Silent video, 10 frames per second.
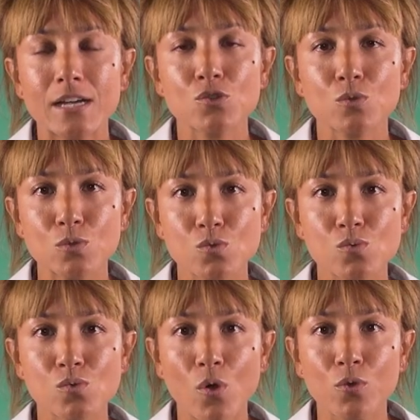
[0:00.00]
Là, je suis
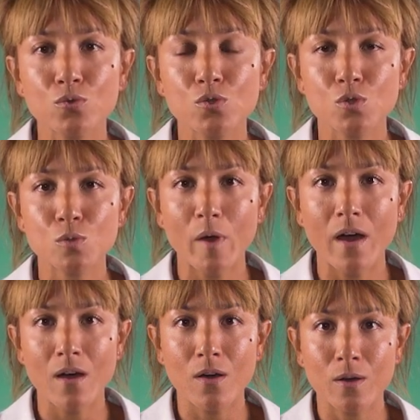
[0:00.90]
reçue en urgence
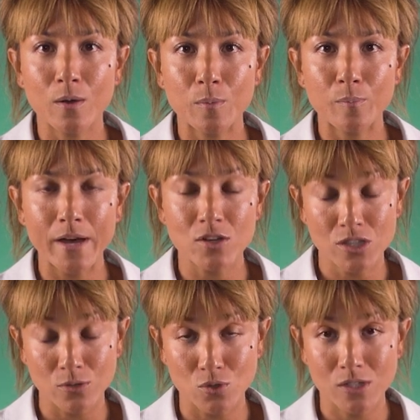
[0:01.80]
par un, par un
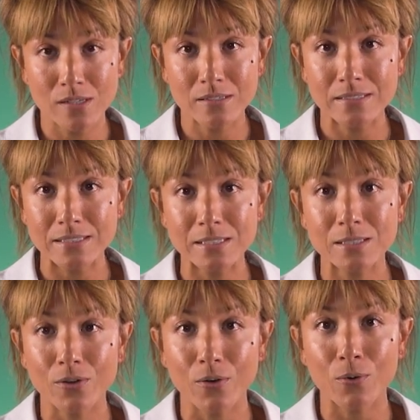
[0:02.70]
chirurgien
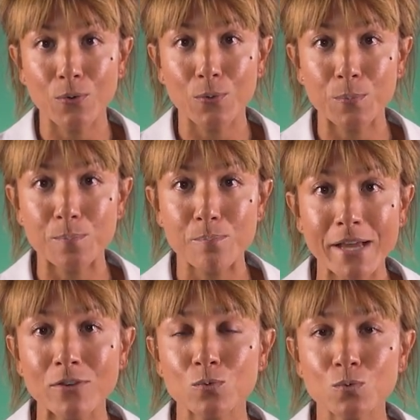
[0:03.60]
qui euh,
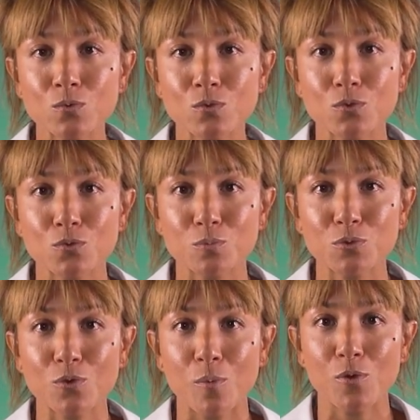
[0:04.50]
m'annonce de but en